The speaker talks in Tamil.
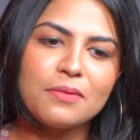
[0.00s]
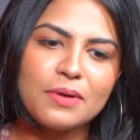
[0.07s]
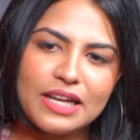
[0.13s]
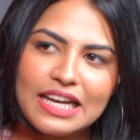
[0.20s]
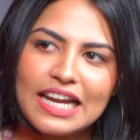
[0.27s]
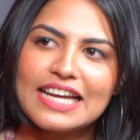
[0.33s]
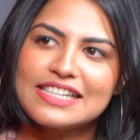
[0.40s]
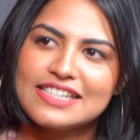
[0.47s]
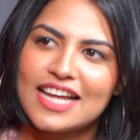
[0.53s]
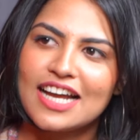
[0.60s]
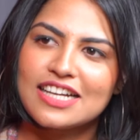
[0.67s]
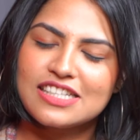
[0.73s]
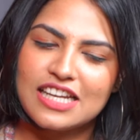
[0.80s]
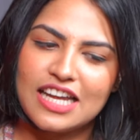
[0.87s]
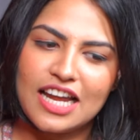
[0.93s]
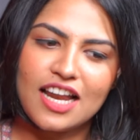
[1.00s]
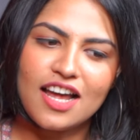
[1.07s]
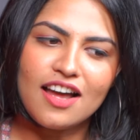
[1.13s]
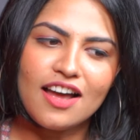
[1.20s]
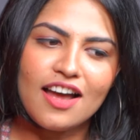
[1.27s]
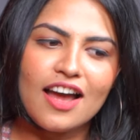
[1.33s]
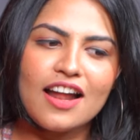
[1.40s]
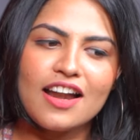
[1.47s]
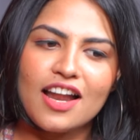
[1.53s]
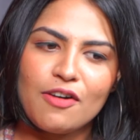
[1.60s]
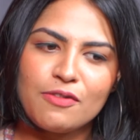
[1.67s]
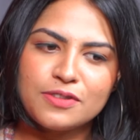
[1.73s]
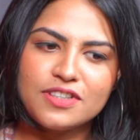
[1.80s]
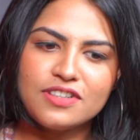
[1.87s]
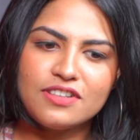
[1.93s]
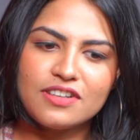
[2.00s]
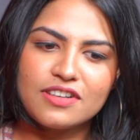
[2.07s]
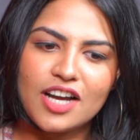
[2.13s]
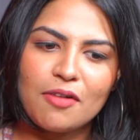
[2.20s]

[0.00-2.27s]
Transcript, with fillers: வெரி நைஸ் ஆக்சுவலி ஏன்னா நான் வந்து